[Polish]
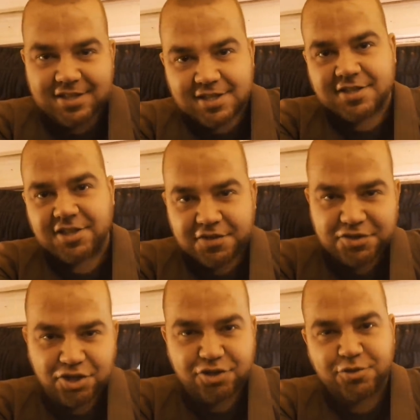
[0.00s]
e, tyle w
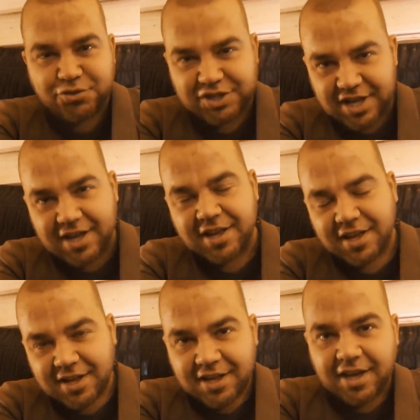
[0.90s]
środku, że
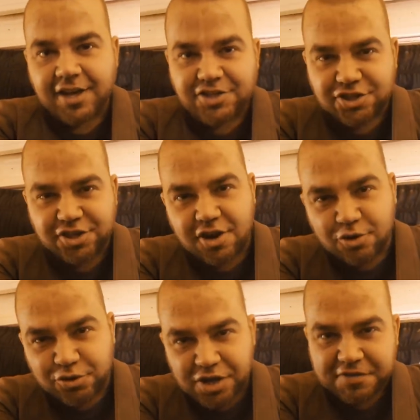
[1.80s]
ja jeszcze tyle
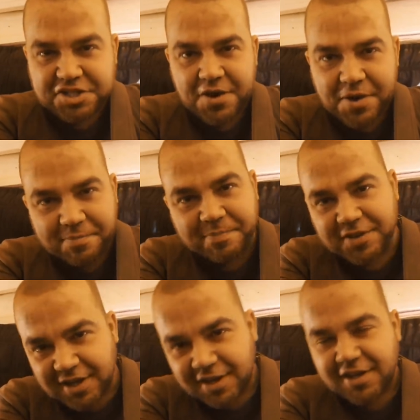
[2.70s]
ludu nie widziałem.
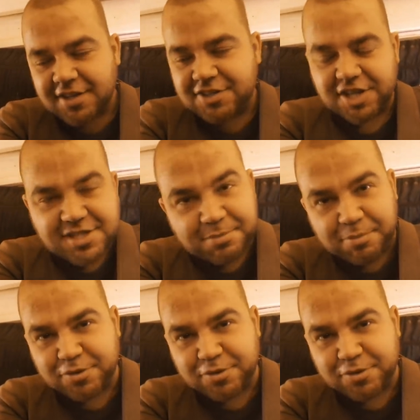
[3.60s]
Siedzę po